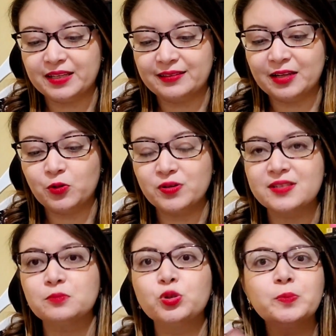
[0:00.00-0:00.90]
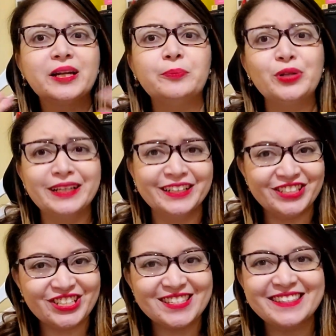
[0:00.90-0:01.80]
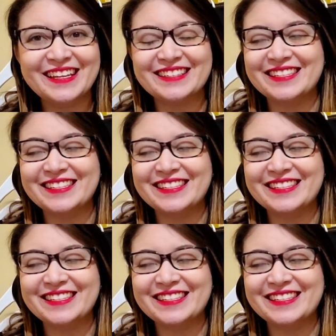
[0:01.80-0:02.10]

que tem coisas muito mirabolantes